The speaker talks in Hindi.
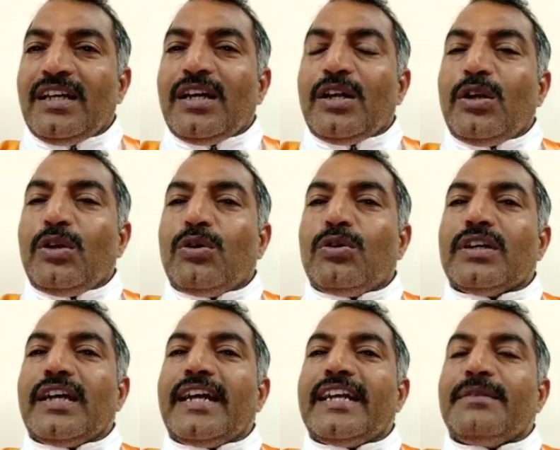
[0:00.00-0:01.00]
लॉन्ग
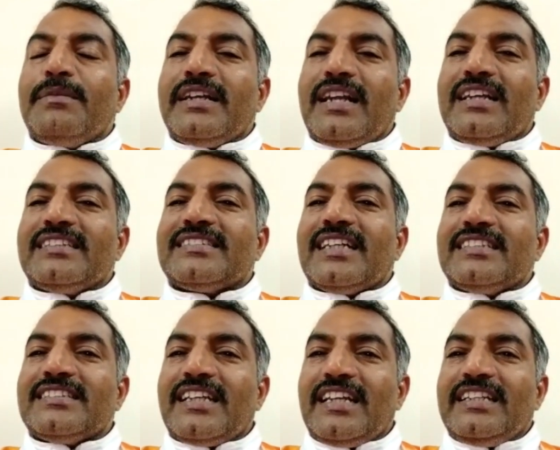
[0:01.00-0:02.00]
एंड मिडिल
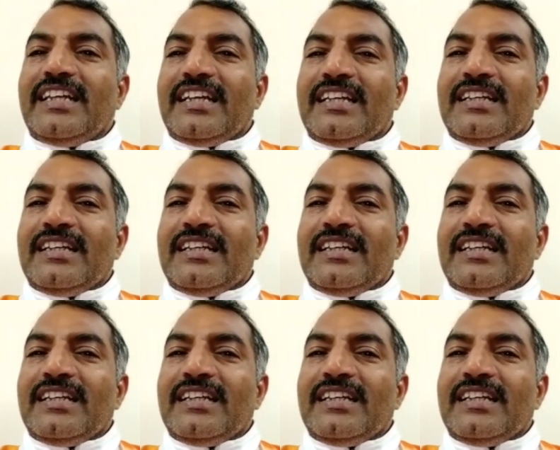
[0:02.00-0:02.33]
डिस्टेंस के लिए